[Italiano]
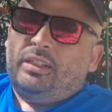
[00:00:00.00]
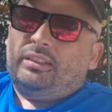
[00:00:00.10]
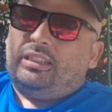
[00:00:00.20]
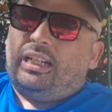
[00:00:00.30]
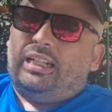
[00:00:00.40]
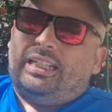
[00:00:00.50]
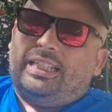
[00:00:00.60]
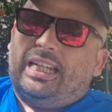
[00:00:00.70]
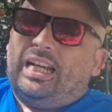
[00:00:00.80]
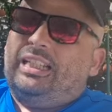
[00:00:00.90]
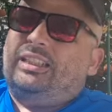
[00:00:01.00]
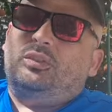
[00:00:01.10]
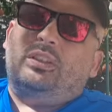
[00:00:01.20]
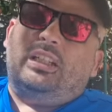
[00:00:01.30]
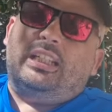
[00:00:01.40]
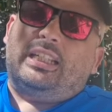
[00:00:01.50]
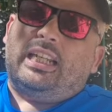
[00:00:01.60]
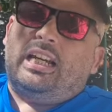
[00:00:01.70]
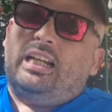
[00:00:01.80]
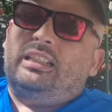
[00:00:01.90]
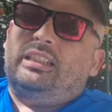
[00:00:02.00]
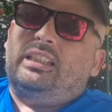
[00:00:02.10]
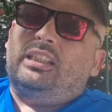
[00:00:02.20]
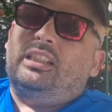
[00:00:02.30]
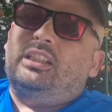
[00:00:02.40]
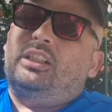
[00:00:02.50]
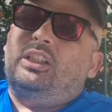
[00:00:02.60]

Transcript: tra allegriani, e non allegriani,